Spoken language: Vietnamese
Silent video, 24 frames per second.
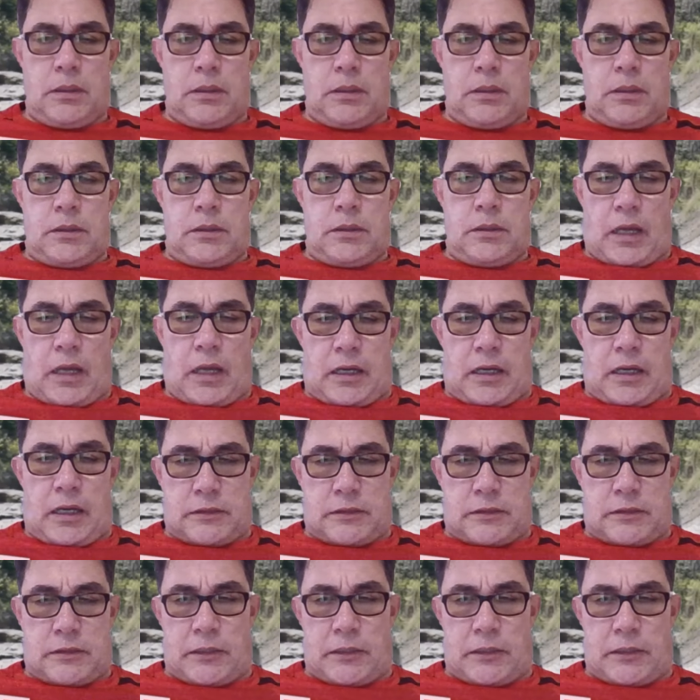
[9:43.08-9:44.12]
Ta
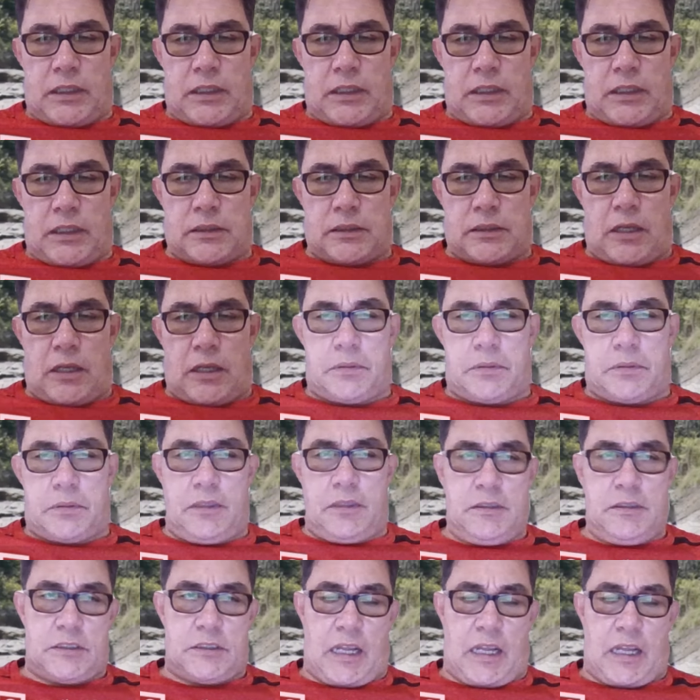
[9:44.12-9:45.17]
sẽ truyền độc chướng
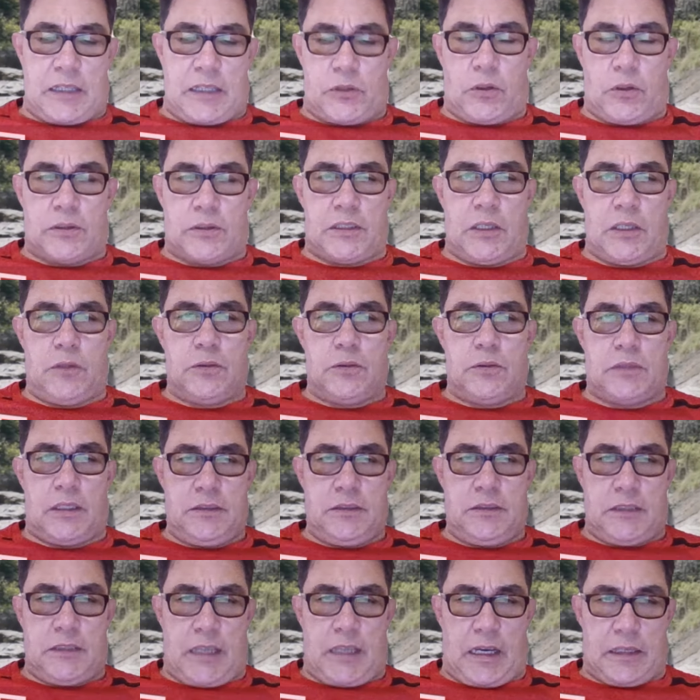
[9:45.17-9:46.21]
sang cho tiểu
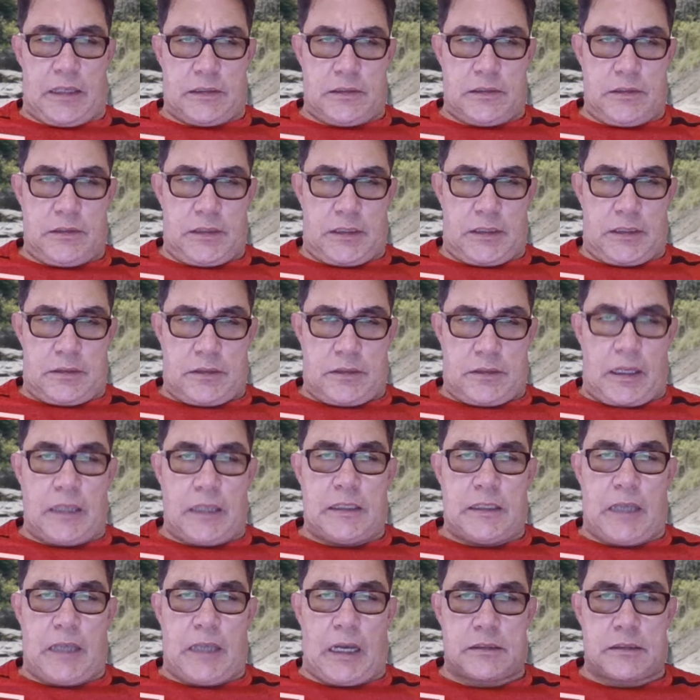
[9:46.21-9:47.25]
tử nhà ngươi để
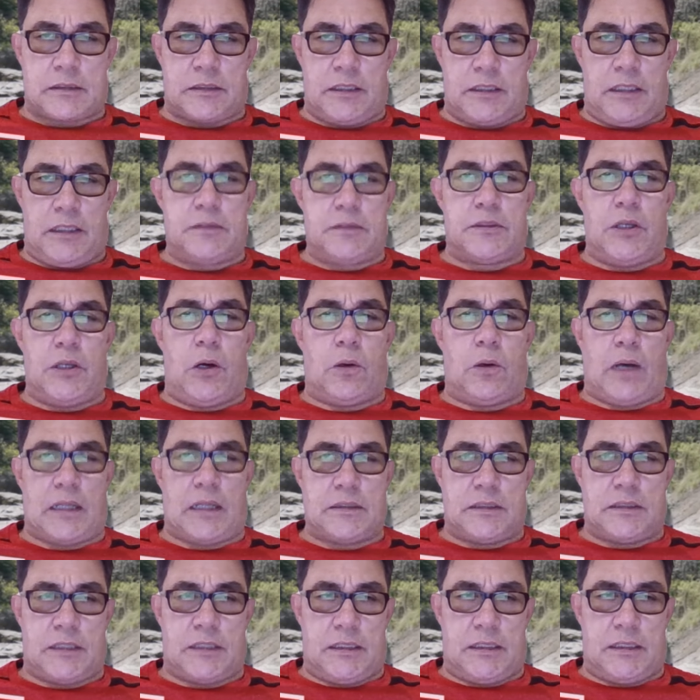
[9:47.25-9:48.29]
khắc chế vô
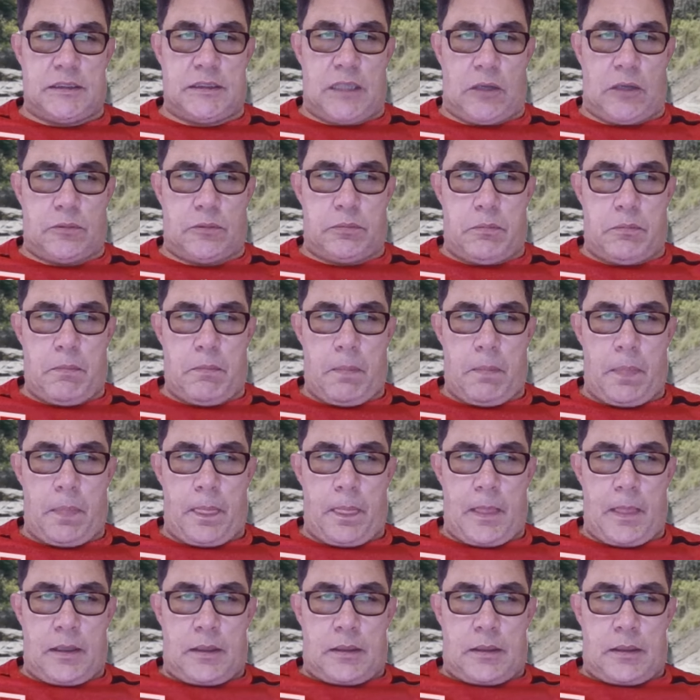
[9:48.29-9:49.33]
ảnh chi độc
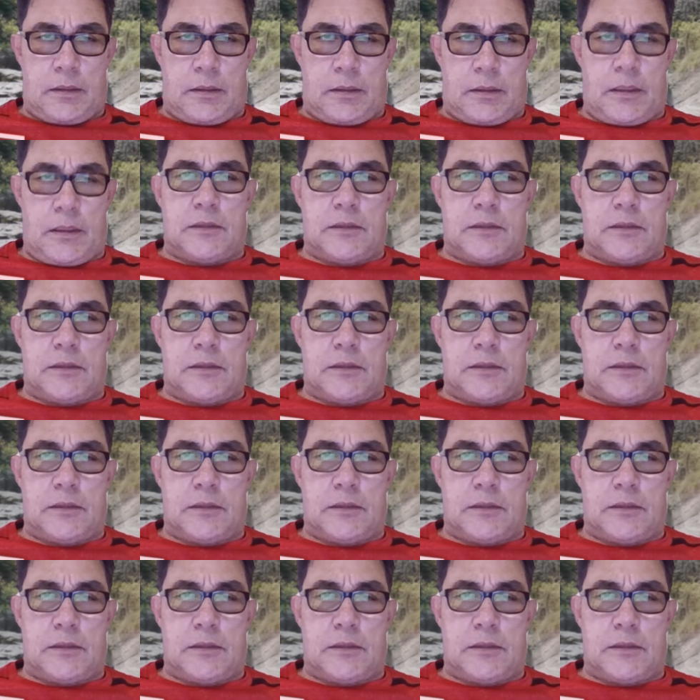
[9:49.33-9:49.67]
nhưng